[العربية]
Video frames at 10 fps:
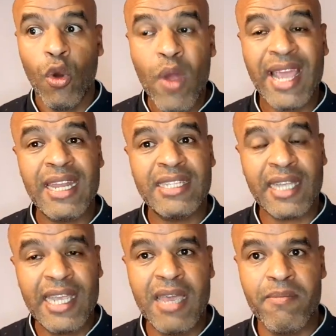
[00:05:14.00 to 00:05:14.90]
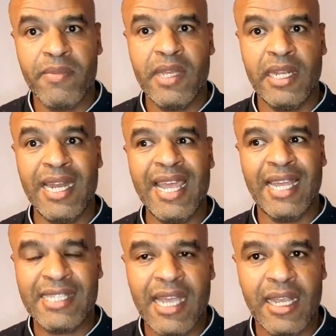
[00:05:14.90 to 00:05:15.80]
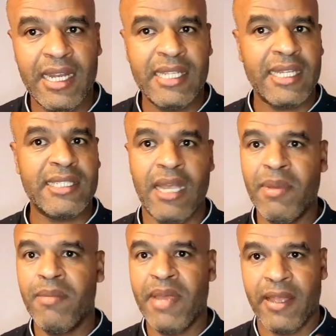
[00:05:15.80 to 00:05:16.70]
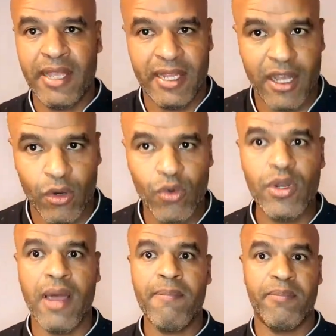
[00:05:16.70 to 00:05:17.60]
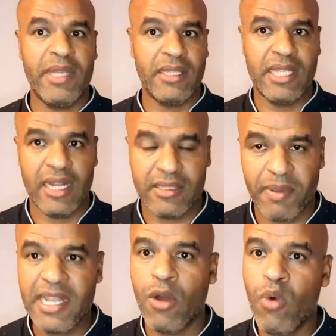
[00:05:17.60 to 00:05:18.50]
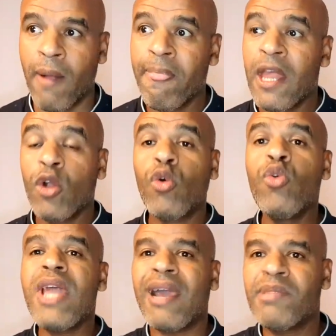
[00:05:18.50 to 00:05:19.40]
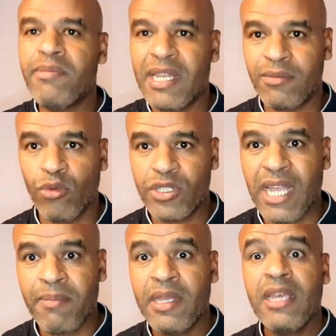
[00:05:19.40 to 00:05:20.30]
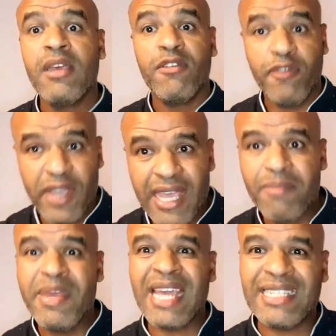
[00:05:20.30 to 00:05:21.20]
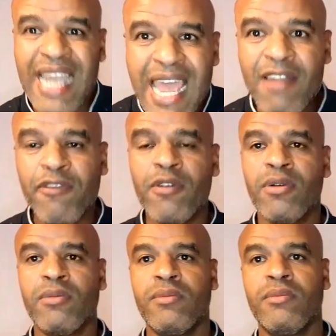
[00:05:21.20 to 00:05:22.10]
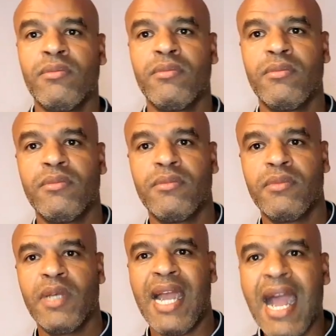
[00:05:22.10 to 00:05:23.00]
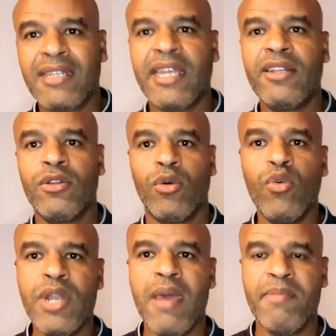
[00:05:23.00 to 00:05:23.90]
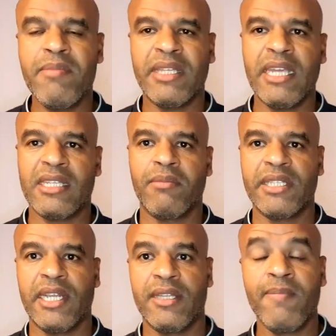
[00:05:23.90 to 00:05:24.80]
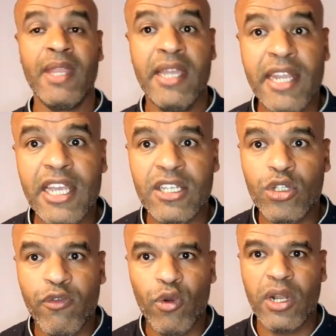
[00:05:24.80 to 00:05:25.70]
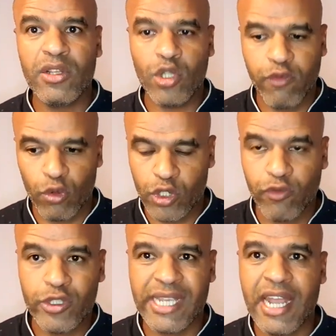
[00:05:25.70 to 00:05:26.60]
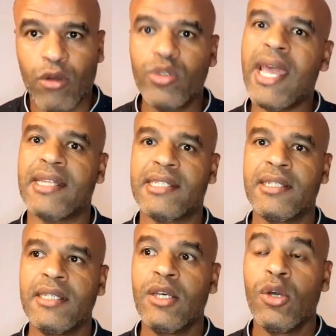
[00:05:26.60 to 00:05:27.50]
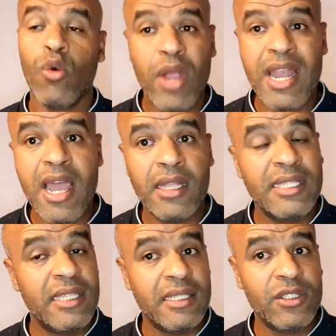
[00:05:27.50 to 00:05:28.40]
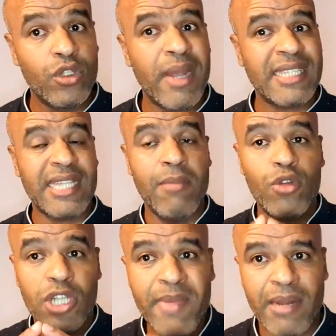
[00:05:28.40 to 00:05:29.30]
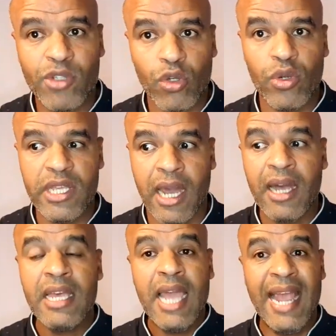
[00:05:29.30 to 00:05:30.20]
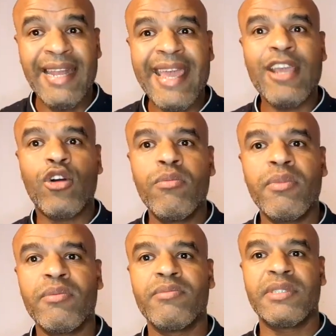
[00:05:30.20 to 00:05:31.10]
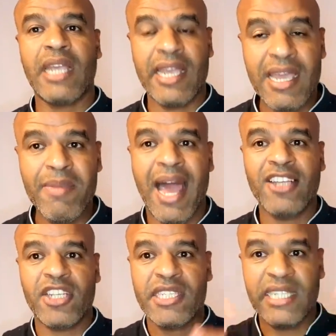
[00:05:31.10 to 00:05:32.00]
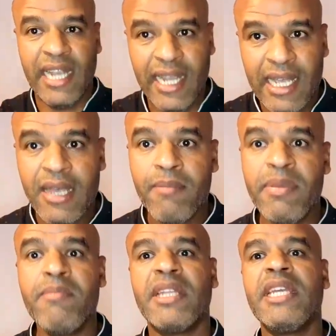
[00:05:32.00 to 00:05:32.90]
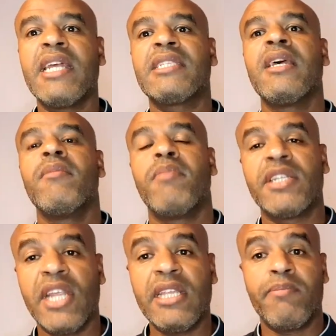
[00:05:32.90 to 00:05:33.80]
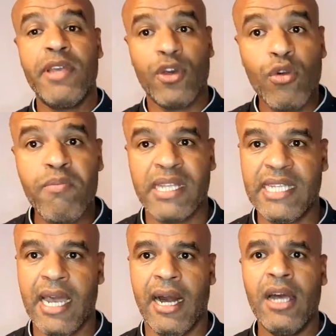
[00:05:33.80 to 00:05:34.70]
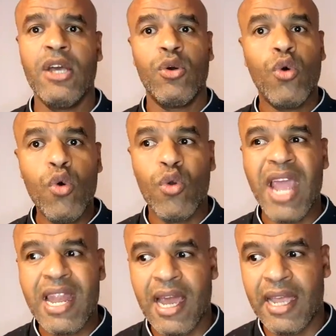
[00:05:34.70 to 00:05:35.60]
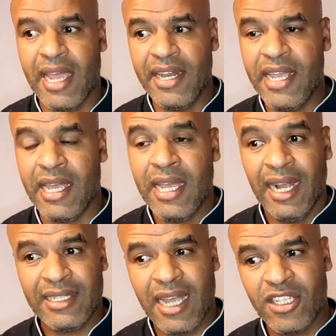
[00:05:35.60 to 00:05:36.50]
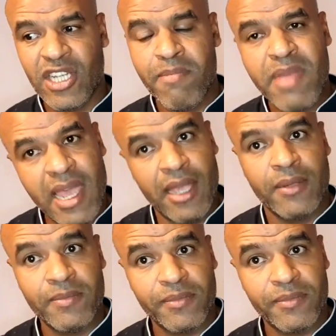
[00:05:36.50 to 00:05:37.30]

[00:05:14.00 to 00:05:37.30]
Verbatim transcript: هو قال التقييم يعني الاحصاء اللي كتعامل به يعني هنا بي ديال اسبانيا هو كل 500 مصاب في 100000 قاطن هنا بمدينه مدريد يعني شوفوا شوفوا شوفوا التناقضات وقال لا انتم كتحملوا جميع المسؤوليه عليكم تقييم الحجر الصحي بمدينه مدريد برمتها وقال لها يعني عطاها جميع